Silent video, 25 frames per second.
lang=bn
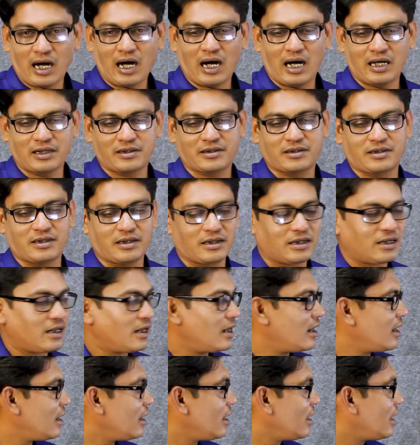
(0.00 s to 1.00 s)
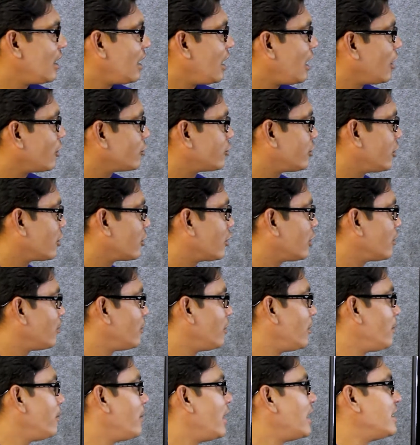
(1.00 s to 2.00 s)
আজ আলোচনা করব
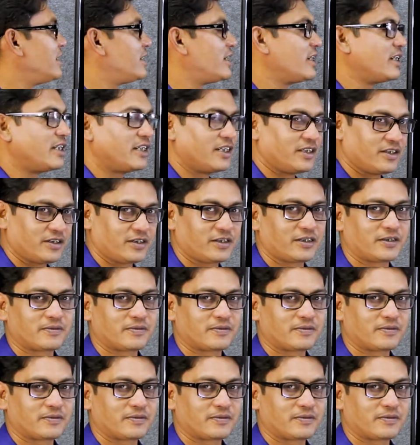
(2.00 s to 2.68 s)
মেইনটেনেন্স